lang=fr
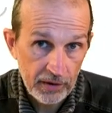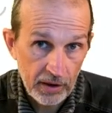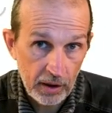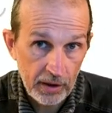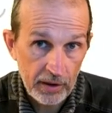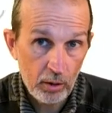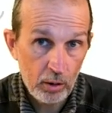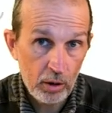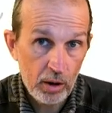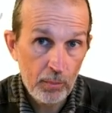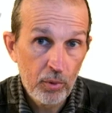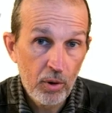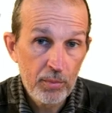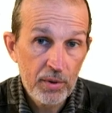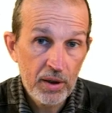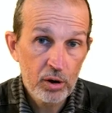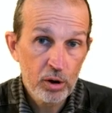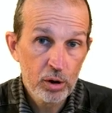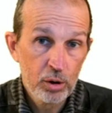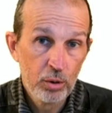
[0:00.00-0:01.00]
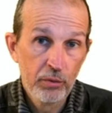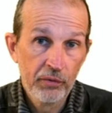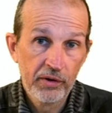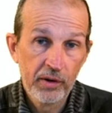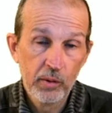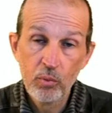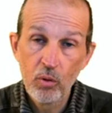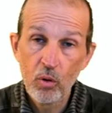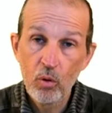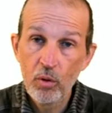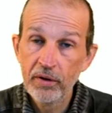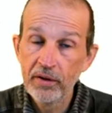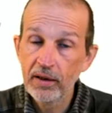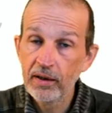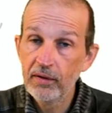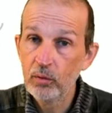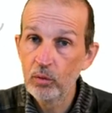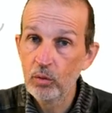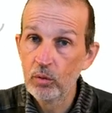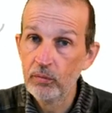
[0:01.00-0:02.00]
Et, alors la première chose, c'est pourquoi des
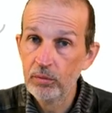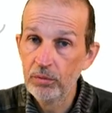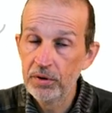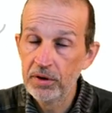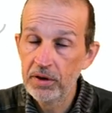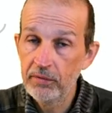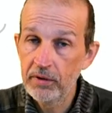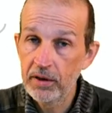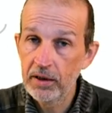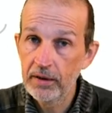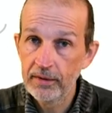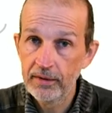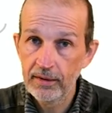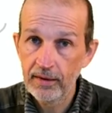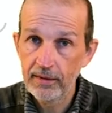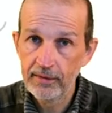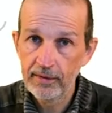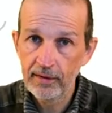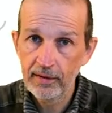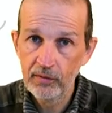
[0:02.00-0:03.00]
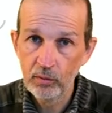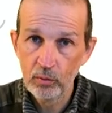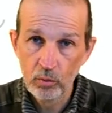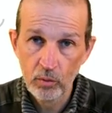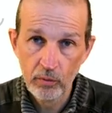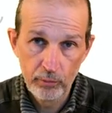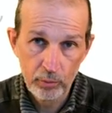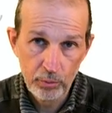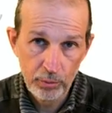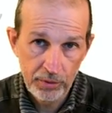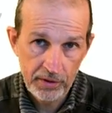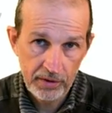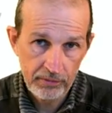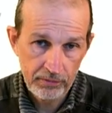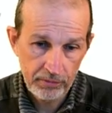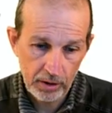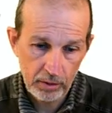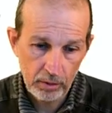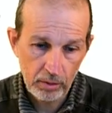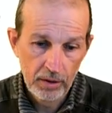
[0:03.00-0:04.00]
réseaux convolutifs Quel est l'intérêt de ces réseaux
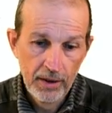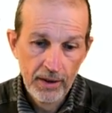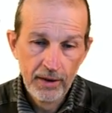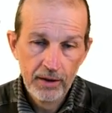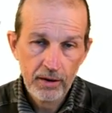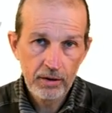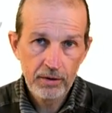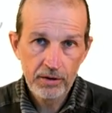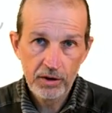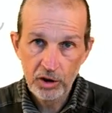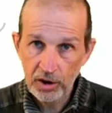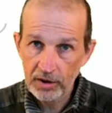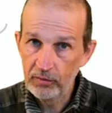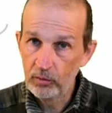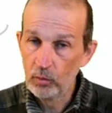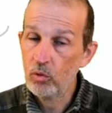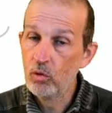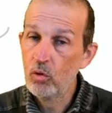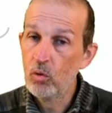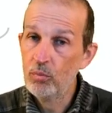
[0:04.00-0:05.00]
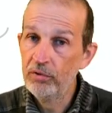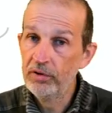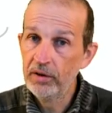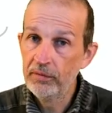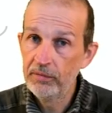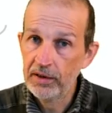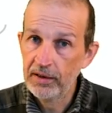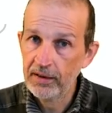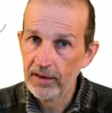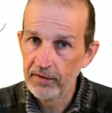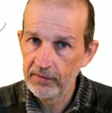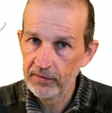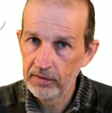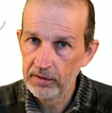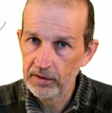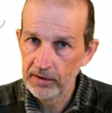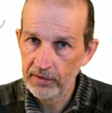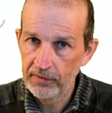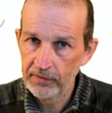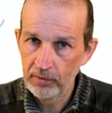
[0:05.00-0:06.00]
convolutifs Alors bah, déjà, ils sont beaucoup plus efficaces
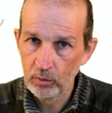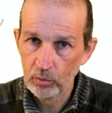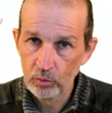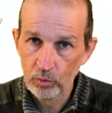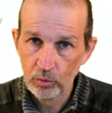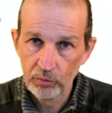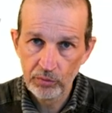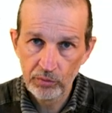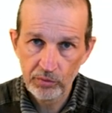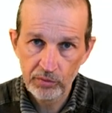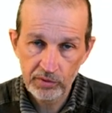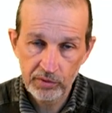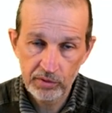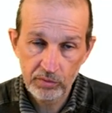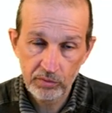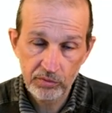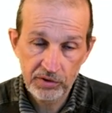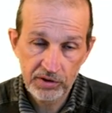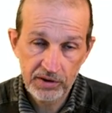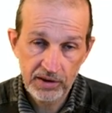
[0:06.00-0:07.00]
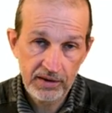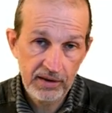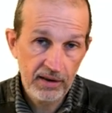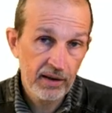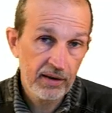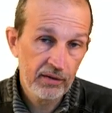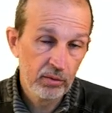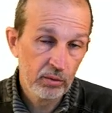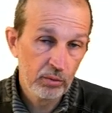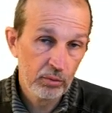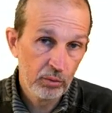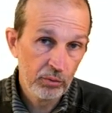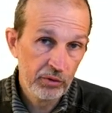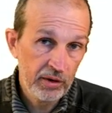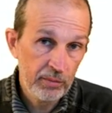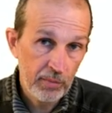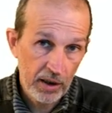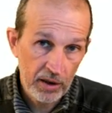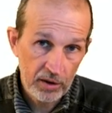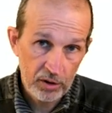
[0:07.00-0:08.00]
dès l'instant où on, s'intéresse aux,
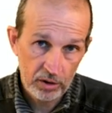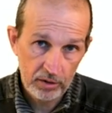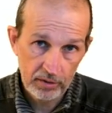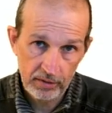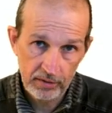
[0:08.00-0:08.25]
images.